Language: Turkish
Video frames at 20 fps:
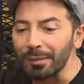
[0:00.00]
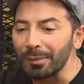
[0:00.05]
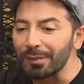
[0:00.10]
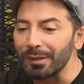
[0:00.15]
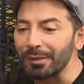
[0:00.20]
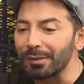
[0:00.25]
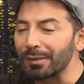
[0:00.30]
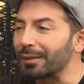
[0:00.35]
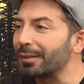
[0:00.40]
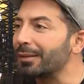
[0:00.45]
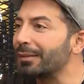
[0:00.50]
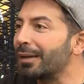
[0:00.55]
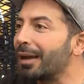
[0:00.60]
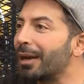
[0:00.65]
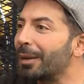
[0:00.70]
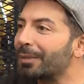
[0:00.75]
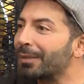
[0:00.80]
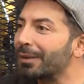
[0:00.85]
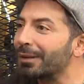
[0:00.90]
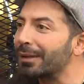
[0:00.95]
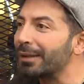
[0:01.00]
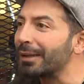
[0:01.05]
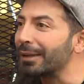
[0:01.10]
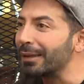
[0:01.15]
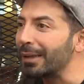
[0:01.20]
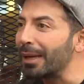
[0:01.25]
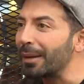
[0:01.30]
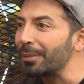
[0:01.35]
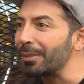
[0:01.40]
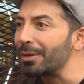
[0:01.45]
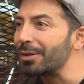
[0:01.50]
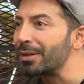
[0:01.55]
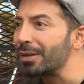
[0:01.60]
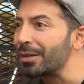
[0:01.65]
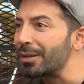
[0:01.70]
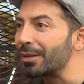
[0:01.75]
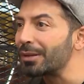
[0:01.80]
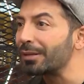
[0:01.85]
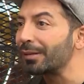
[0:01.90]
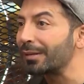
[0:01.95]
kimse senin ne yaptığına
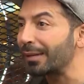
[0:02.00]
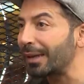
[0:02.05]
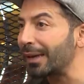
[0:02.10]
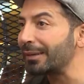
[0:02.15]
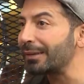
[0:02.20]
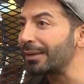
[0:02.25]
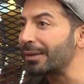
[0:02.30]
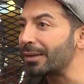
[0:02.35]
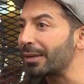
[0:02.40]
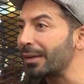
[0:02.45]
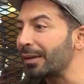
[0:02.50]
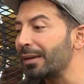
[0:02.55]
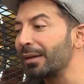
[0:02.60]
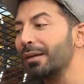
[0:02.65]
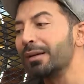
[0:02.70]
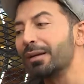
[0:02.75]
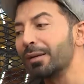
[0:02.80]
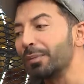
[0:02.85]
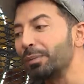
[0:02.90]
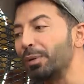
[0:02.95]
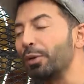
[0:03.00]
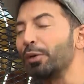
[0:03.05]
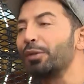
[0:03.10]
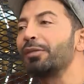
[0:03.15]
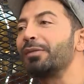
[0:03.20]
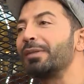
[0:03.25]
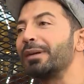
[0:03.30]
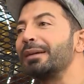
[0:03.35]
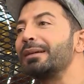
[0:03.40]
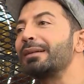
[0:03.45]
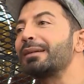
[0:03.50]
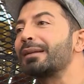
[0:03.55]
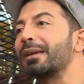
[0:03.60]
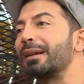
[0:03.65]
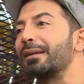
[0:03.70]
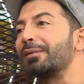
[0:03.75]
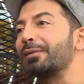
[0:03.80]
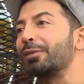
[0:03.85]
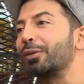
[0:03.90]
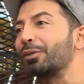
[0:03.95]
ilgilenmeyeceği için sadece poz
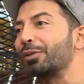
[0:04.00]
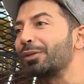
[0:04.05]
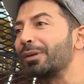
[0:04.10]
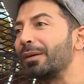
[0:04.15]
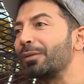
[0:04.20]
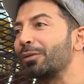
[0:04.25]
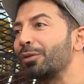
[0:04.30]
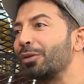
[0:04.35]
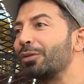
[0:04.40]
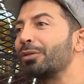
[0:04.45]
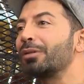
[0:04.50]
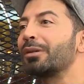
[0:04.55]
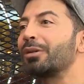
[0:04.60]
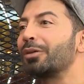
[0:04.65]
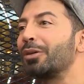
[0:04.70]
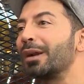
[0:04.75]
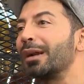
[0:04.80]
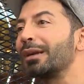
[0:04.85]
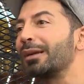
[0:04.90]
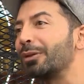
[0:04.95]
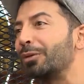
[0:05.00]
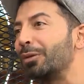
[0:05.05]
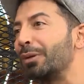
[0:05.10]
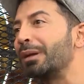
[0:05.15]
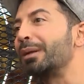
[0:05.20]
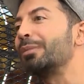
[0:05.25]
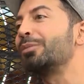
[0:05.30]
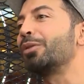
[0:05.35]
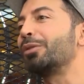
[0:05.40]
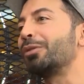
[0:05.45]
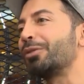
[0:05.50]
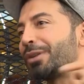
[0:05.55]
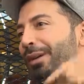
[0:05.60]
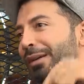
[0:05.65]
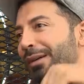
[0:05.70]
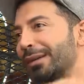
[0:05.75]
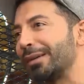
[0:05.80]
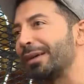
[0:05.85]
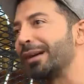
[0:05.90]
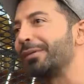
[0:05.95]
verirken, fotoğraf koy, koyarken önemli olacak
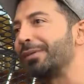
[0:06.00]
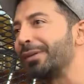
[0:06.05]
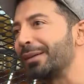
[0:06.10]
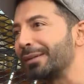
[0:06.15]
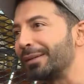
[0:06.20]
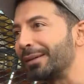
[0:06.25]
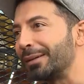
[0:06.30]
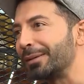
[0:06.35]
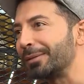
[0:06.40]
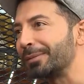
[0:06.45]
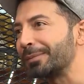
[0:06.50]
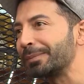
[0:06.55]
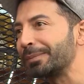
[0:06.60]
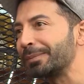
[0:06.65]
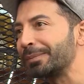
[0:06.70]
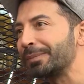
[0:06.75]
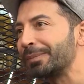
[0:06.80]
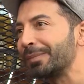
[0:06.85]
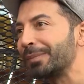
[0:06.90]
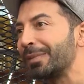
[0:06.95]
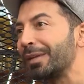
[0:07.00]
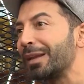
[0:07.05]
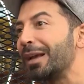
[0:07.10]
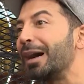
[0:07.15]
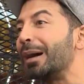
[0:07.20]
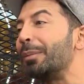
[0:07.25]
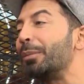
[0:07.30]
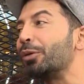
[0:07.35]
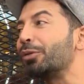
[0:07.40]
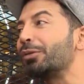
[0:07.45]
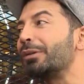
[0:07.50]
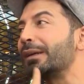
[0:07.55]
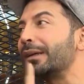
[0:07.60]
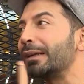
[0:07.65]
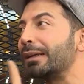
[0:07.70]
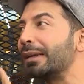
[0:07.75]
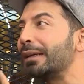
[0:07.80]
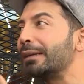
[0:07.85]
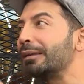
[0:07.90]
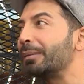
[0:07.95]
kıyafetlerin. Ama o da
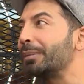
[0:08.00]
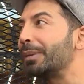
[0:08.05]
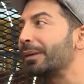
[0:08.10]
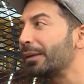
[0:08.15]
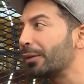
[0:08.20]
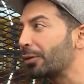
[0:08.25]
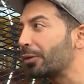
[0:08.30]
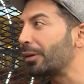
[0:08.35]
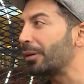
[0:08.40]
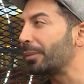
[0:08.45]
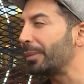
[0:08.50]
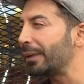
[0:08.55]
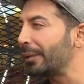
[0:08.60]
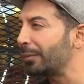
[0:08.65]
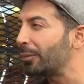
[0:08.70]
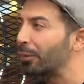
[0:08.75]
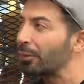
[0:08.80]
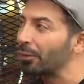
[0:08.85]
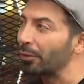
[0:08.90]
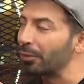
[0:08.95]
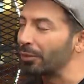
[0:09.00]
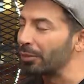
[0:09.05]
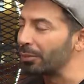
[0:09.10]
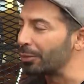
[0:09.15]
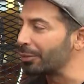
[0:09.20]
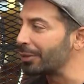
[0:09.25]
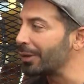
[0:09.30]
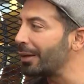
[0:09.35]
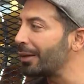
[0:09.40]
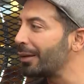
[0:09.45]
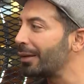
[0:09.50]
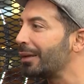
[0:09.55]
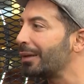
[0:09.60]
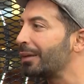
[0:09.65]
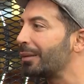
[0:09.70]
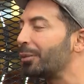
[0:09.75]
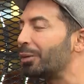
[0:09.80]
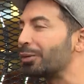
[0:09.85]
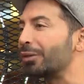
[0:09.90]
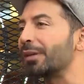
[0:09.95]
ileride bana göre benim öngörüm bu da
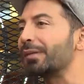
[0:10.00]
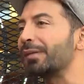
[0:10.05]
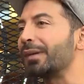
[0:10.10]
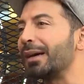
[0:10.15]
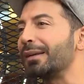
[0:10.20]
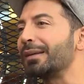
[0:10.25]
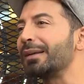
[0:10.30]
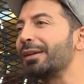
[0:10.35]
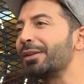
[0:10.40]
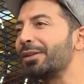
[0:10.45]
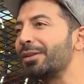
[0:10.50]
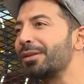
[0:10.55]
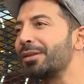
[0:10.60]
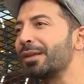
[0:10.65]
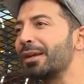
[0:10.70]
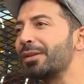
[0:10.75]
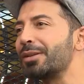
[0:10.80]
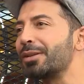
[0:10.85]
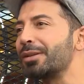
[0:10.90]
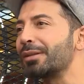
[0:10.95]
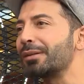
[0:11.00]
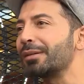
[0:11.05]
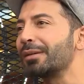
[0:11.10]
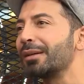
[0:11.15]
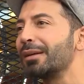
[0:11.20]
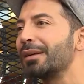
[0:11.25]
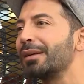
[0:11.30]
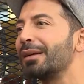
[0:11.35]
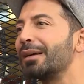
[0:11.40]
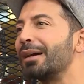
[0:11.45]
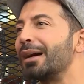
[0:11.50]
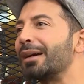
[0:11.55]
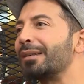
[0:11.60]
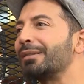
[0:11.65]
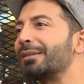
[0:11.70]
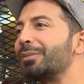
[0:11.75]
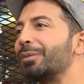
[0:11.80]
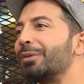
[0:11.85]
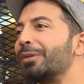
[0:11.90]
moda sadeleşeceği için artık